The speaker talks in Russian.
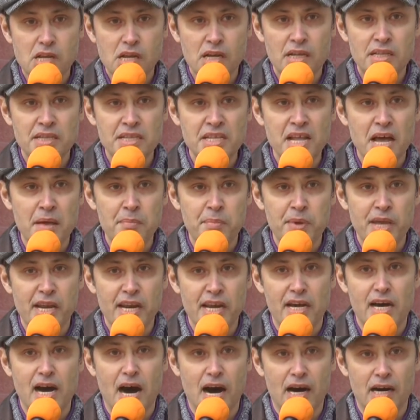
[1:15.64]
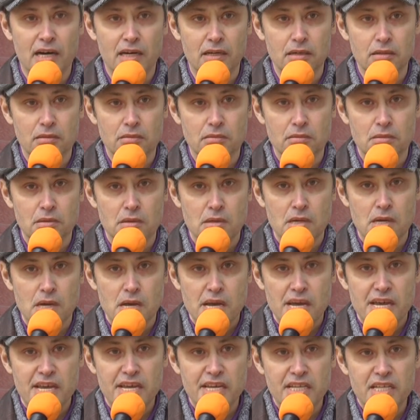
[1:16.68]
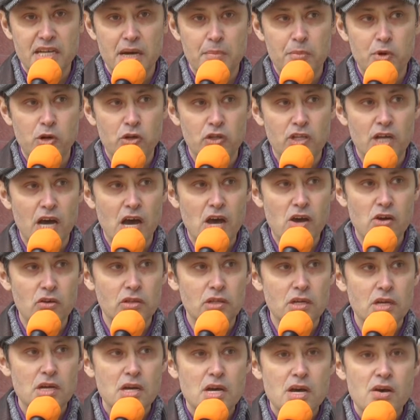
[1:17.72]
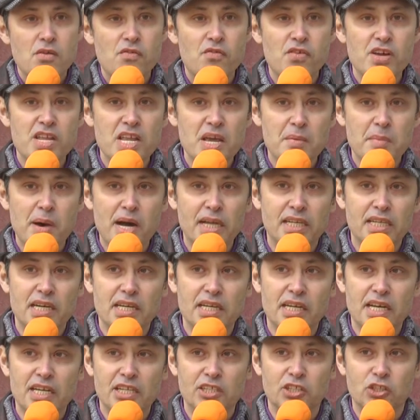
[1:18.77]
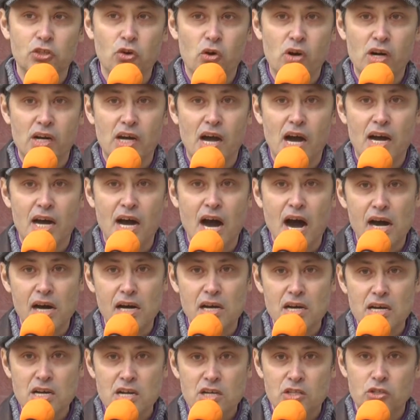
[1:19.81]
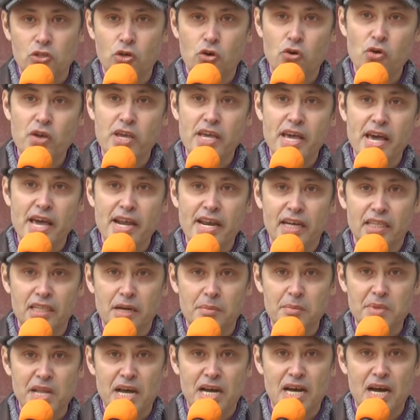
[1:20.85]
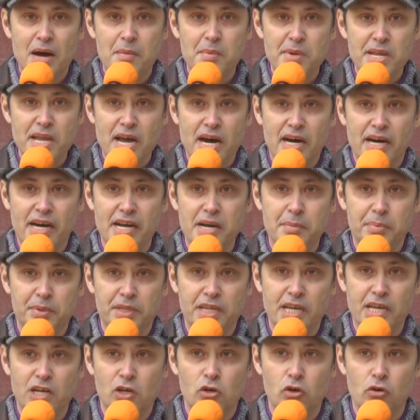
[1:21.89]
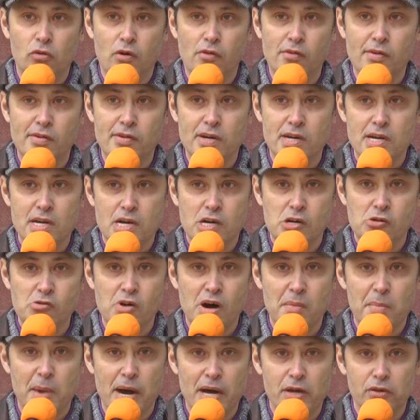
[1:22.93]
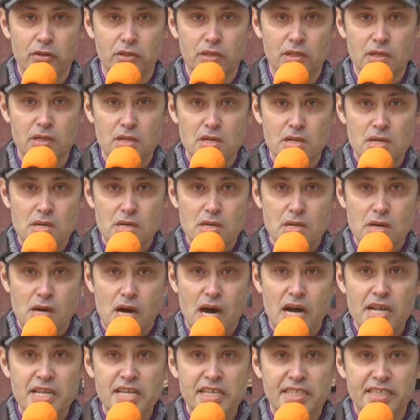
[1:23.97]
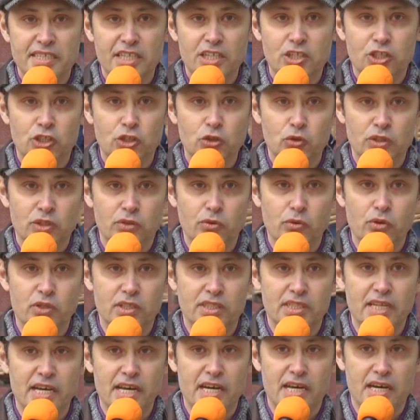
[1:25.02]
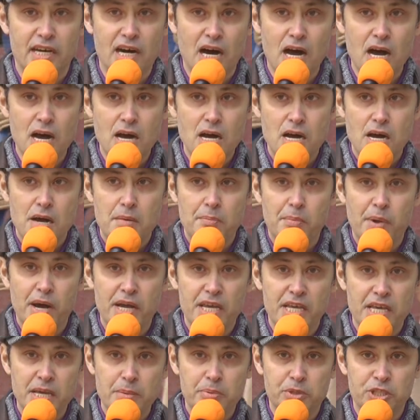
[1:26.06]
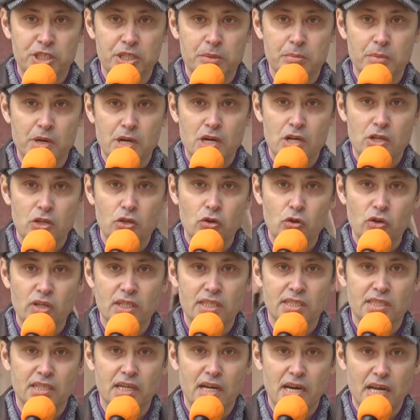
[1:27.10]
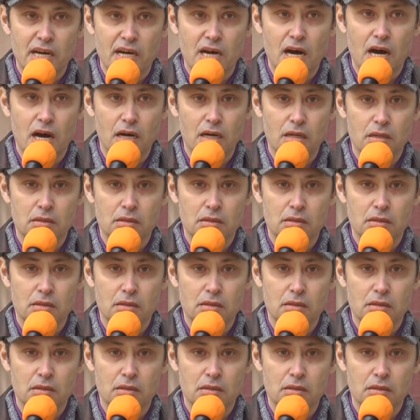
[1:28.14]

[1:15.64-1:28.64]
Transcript: на берегах, и наблюдают внимательно и зорко, как другие рядом на камнях хребты и головы ломают. Они сочувствуют слегка погибшим, но издалека